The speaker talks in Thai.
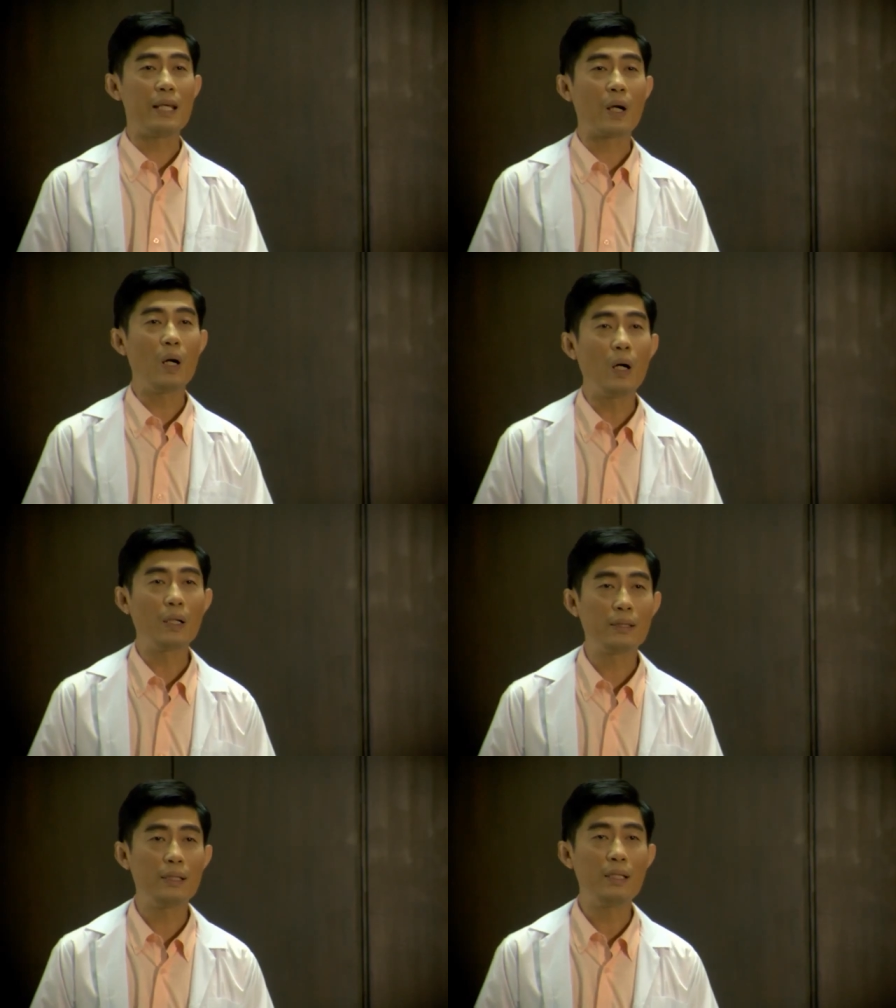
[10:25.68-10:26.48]
14 ข้
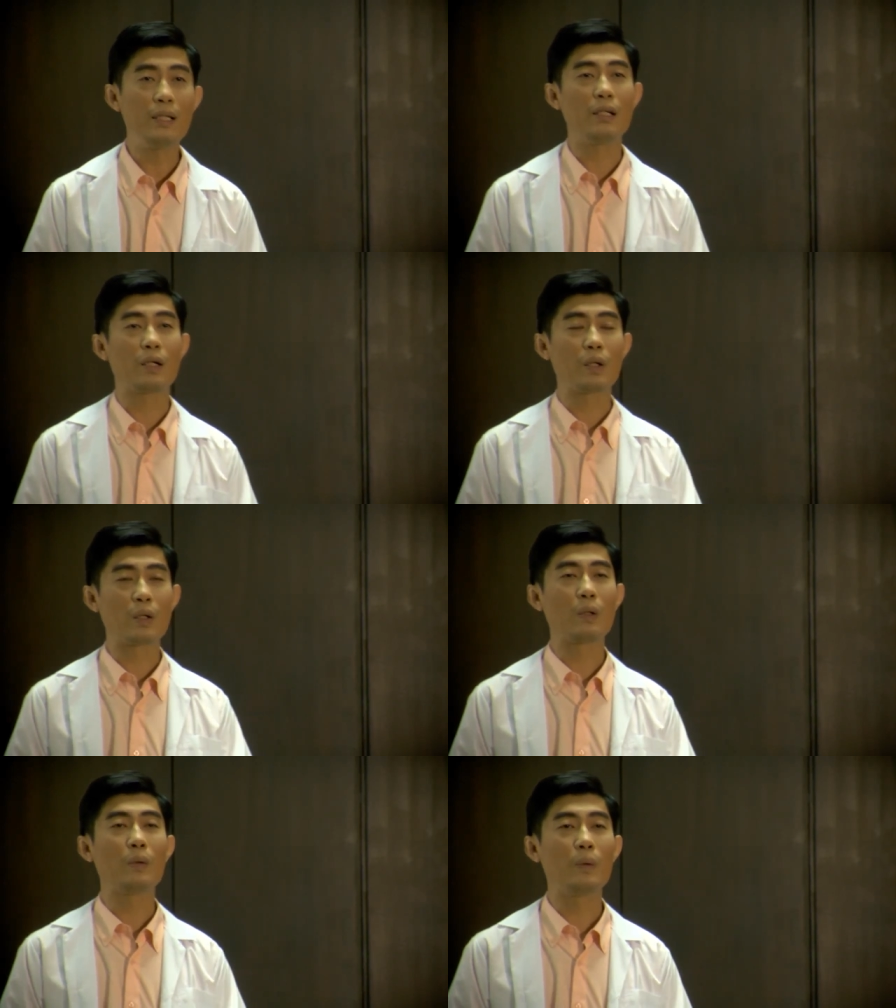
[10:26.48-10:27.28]
อที่
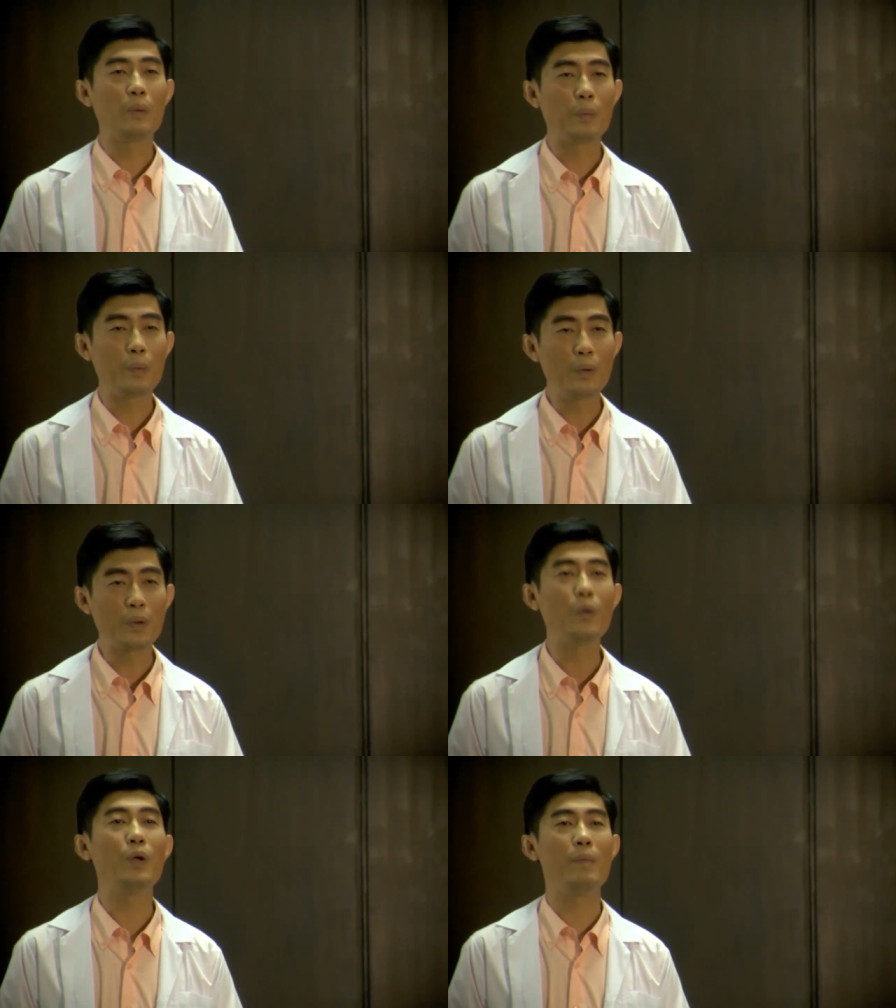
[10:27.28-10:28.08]
ครู
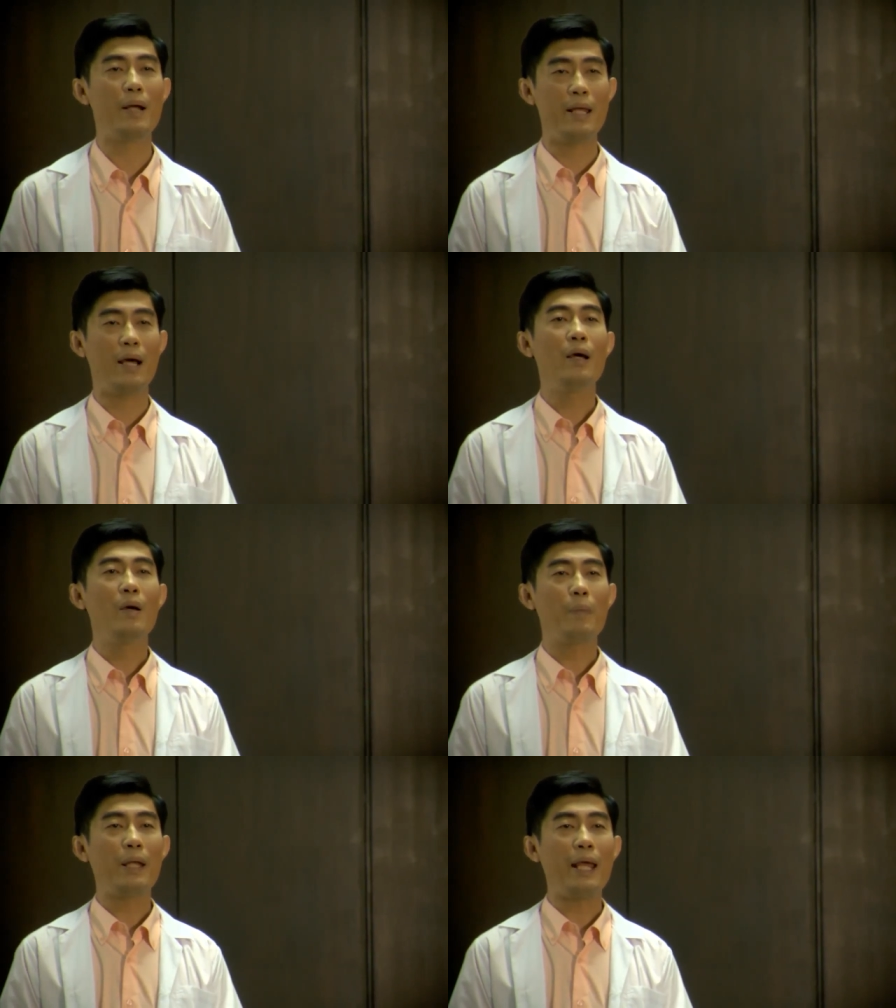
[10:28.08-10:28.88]
พูดคุยมาเนี่ย
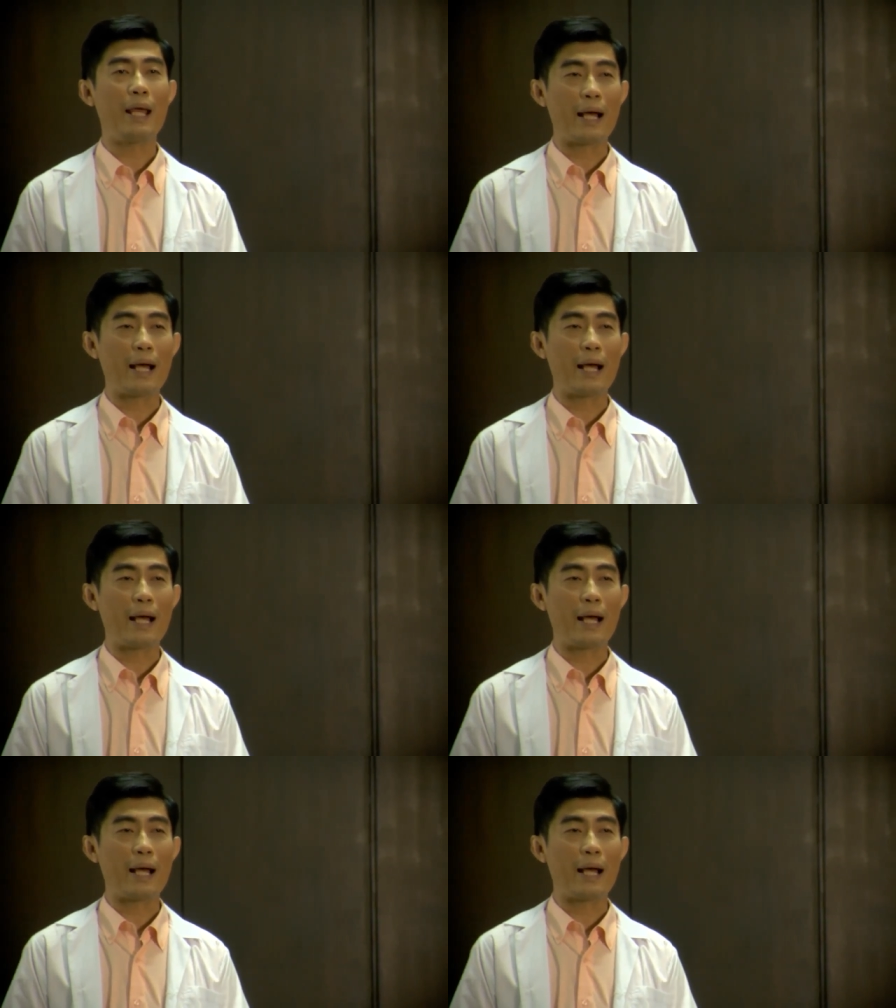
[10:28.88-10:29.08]
เป็น